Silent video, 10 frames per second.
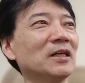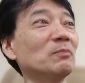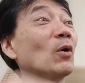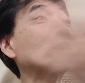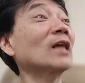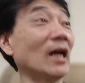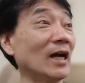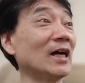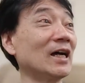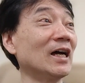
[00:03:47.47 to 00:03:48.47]
もらったから
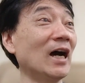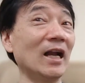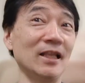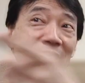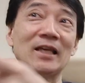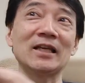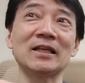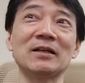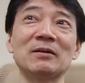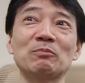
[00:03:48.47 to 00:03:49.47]
あれで
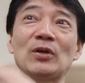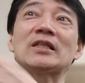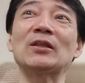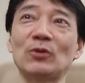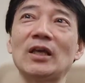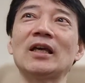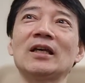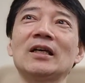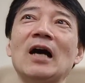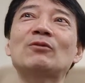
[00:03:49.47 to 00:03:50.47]
プレゼントで
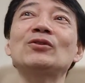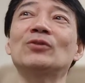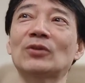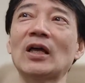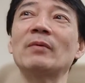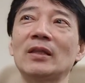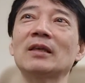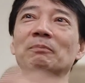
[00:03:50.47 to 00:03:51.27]
白竜を食べて